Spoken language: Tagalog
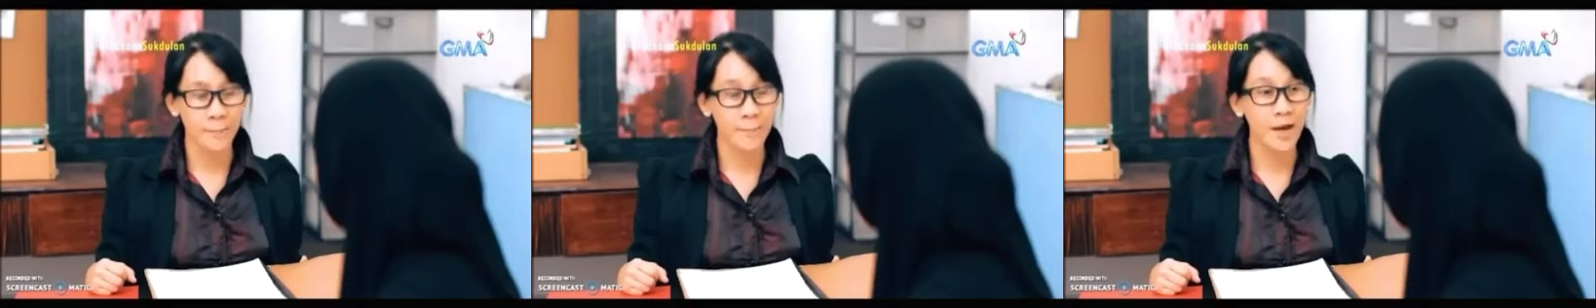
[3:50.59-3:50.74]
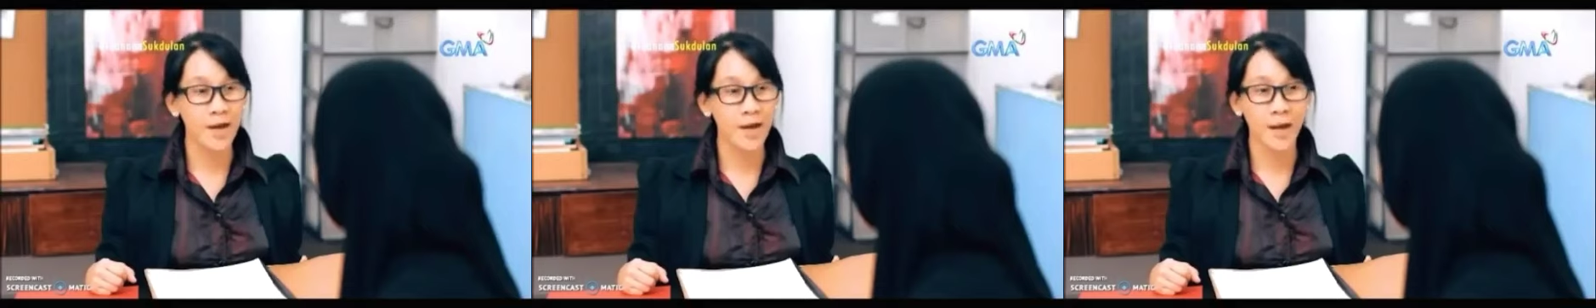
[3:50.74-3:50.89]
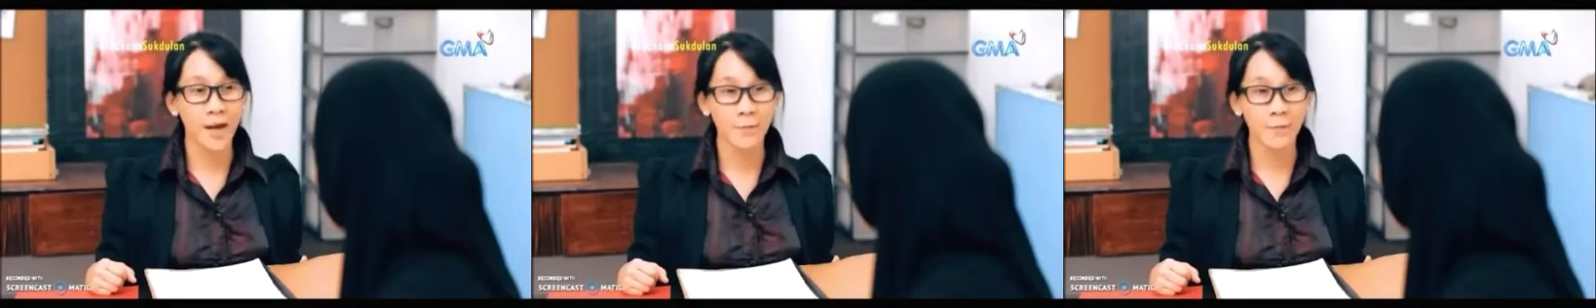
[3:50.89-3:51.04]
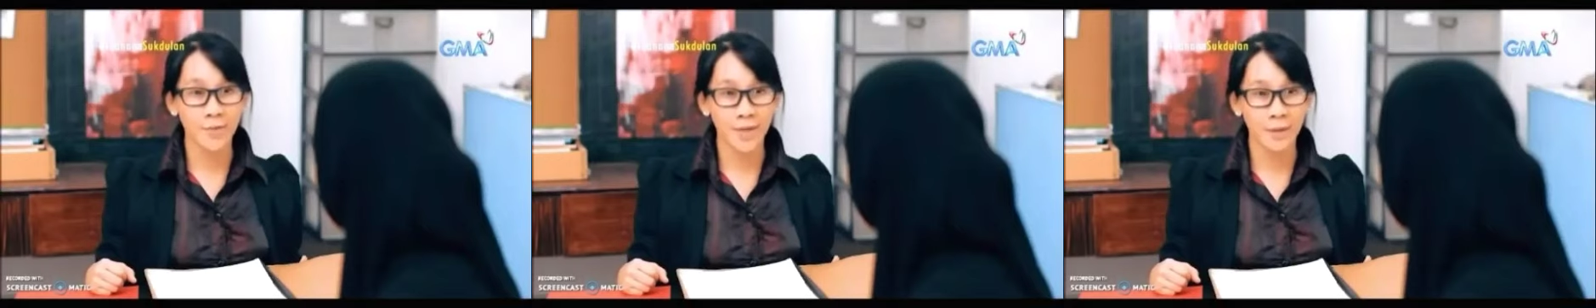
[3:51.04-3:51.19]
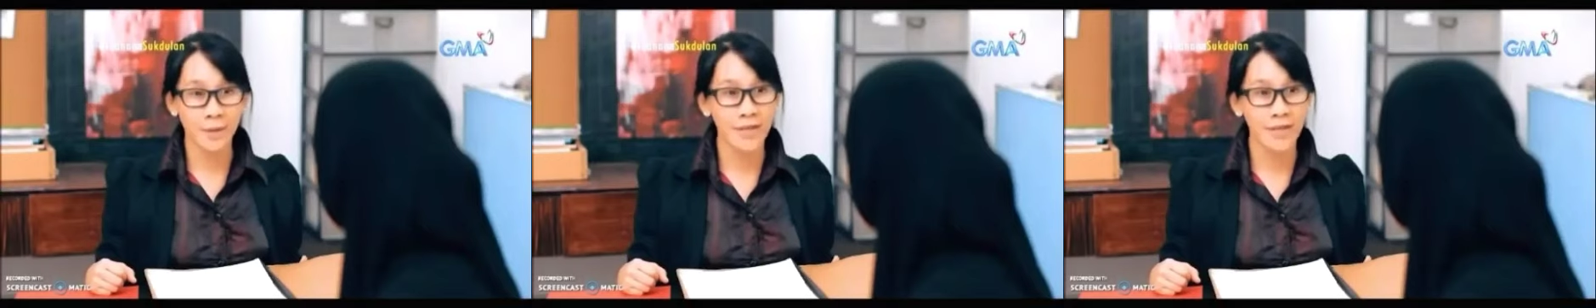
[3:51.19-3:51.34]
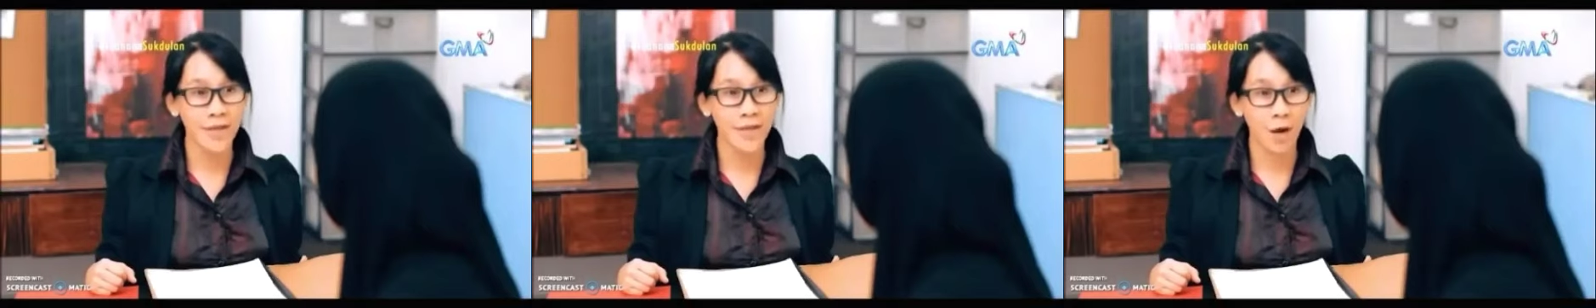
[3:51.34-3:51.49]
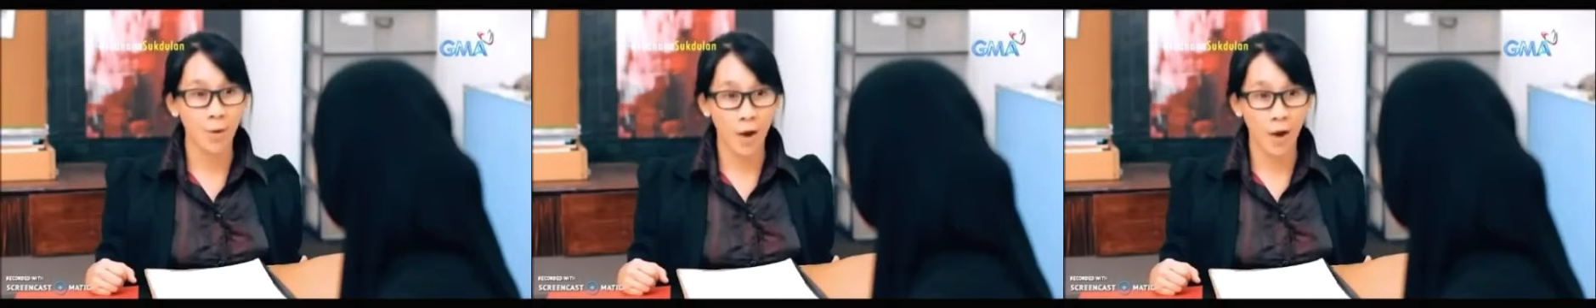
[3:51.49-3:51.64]
Napakarami
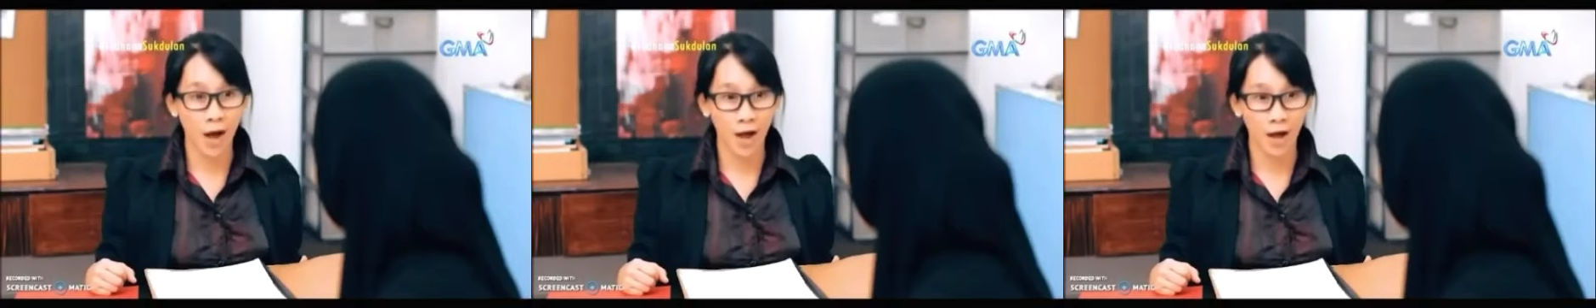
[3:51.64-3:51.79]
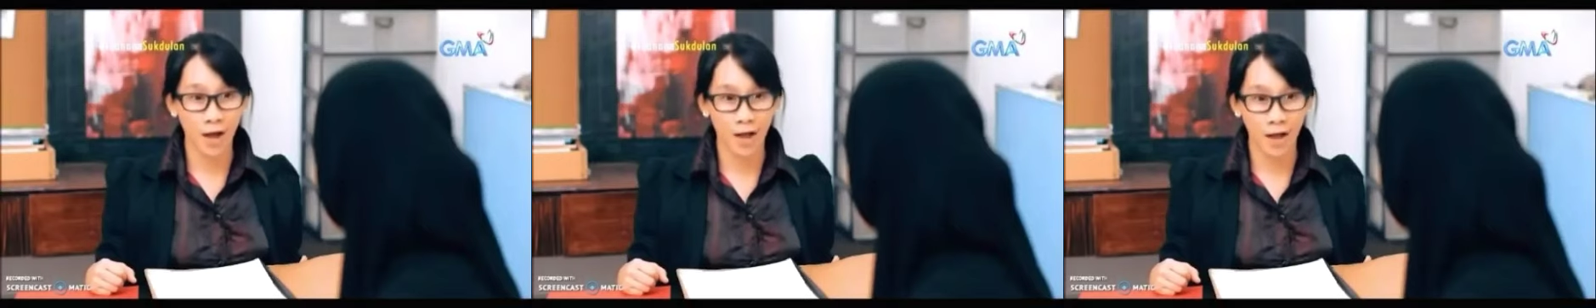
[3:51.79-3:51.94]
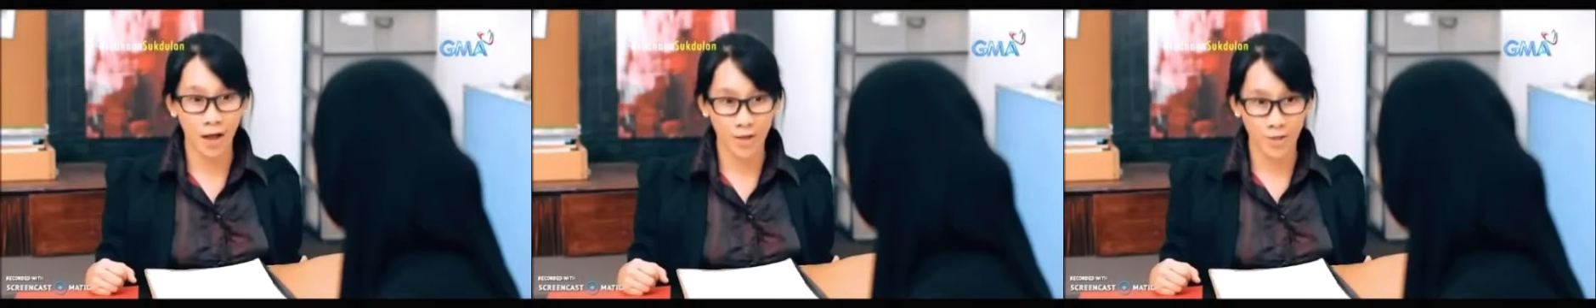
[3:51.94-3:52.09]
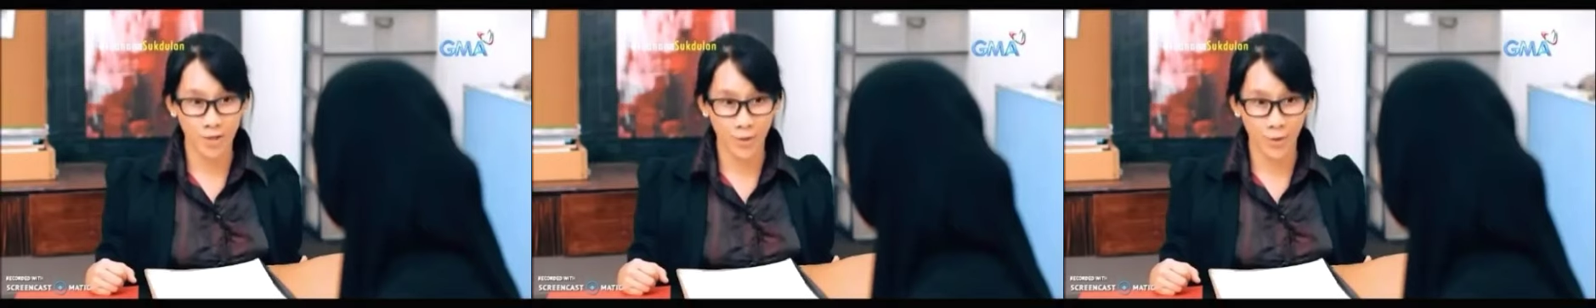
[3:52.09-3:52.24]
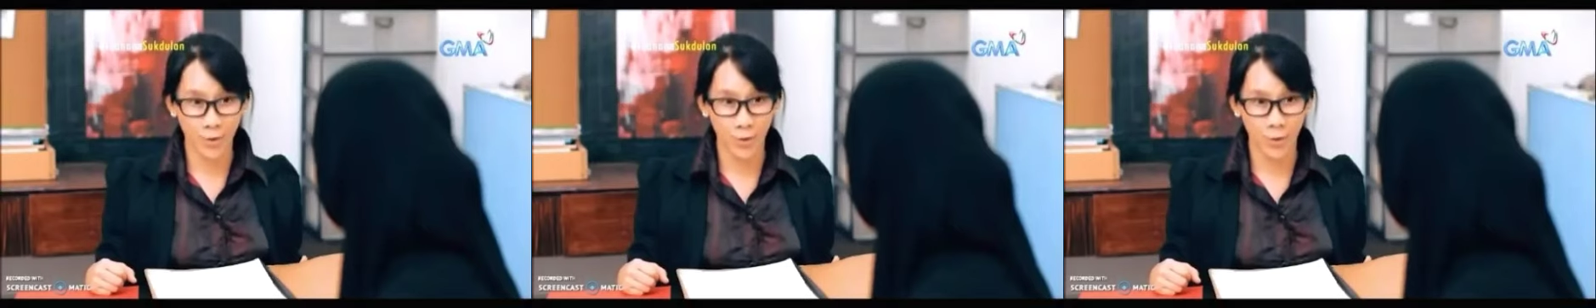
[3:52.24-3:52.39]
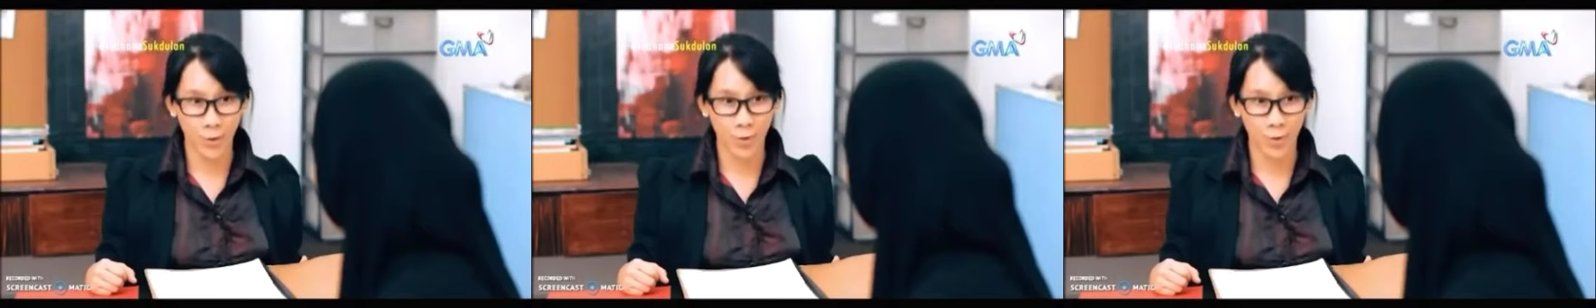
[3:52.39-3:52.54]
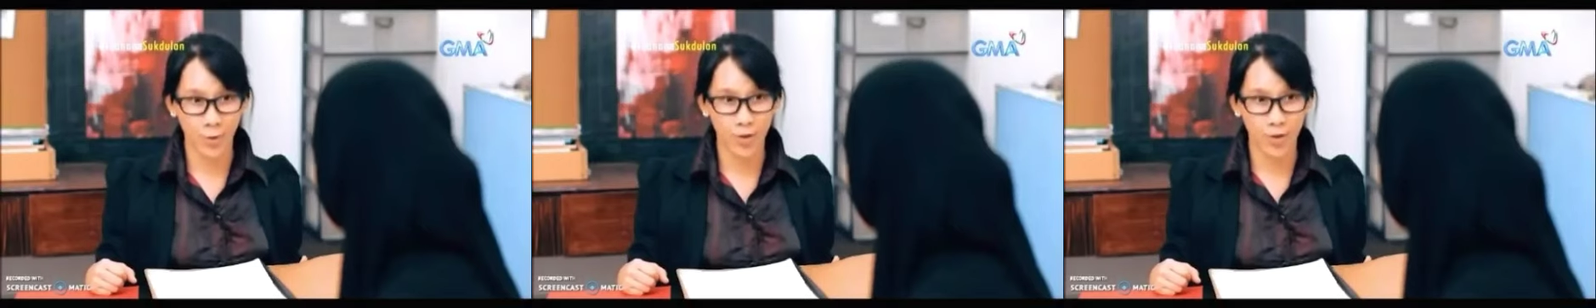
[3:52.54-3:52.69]
namin hinahawakang
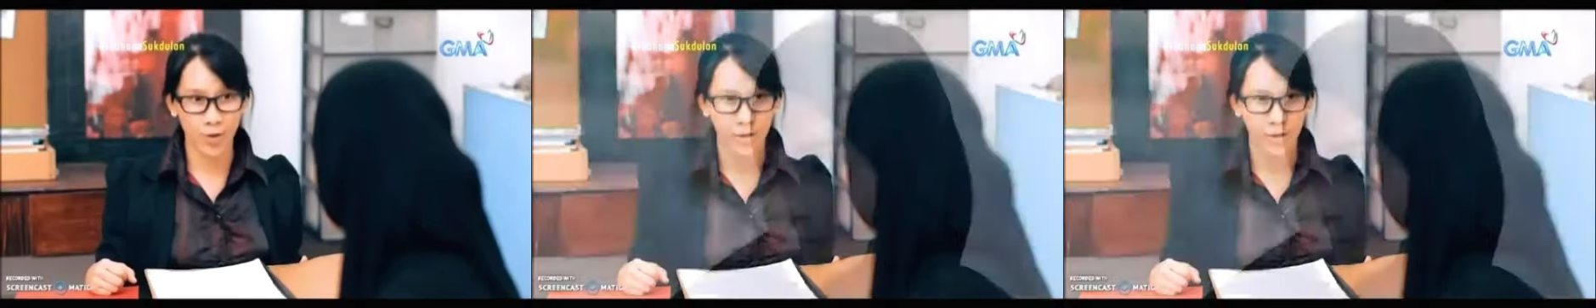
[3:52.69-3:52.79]
kaso.